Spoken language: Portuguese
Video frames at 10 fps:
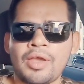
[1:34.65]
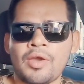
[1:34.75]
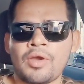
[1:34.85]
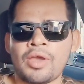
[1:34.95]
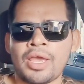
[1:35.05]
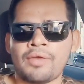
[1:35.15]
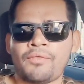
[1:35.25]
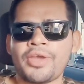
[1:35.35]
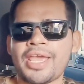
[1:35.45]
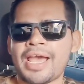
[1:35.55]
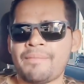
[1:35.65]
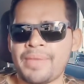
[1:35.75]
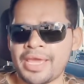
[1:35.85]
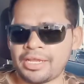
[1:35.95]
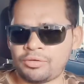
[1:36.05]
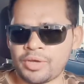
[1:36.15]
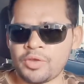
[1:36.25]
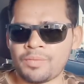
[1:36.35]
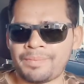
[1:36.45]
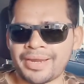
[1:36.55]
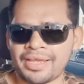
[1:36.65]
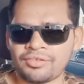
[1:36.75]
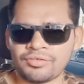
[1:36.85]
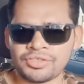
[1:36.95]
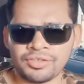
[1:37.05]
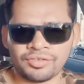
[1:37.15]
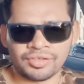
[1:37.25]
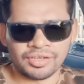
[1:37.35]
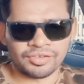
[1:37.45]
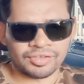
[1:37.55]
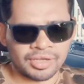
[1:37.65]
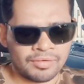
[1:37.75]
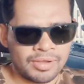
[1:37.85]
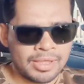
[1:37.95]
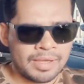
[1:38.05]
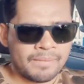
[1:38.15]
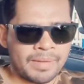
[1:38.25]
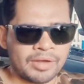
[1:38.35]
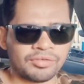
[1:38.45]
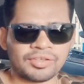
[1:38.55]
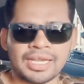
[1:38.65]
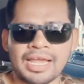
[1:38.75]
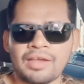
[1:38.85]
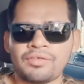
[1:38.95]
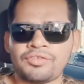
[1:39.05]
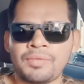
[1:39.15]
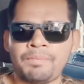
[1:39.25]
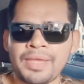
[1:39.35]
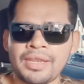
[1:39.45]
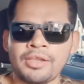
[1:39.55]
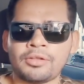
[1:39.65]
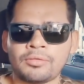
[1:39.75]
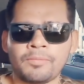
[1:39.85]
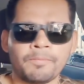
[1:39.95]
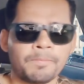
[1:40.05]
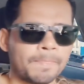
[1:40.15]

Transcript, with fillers: É, é, foi reaberto aí o prazo de inscrição para os cargos de perito